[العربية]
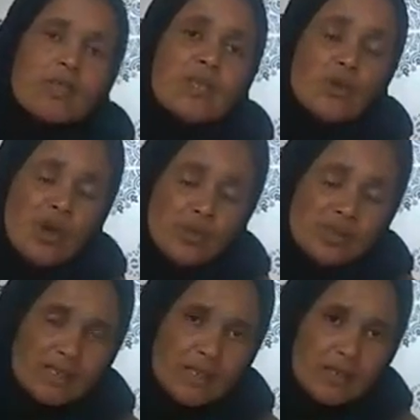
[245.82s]

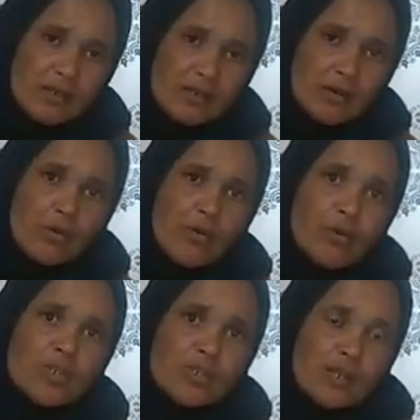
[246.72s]
52 نعم و
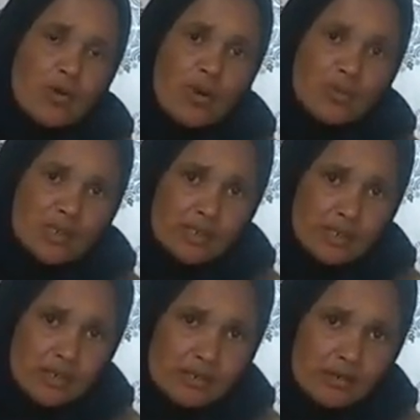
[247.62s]

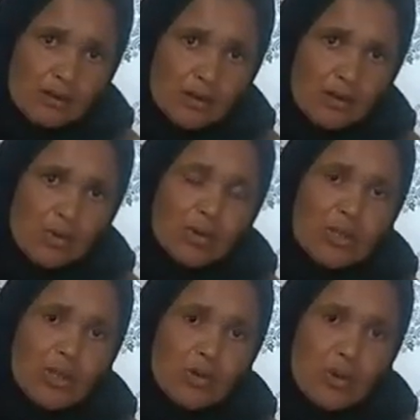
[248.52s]
56 و
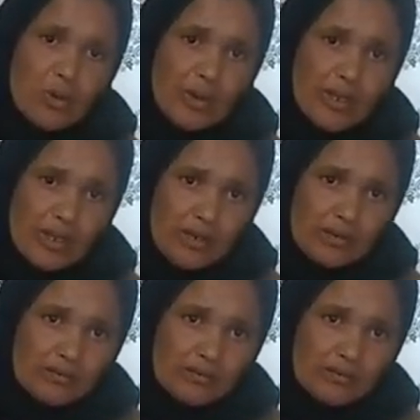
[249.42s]
42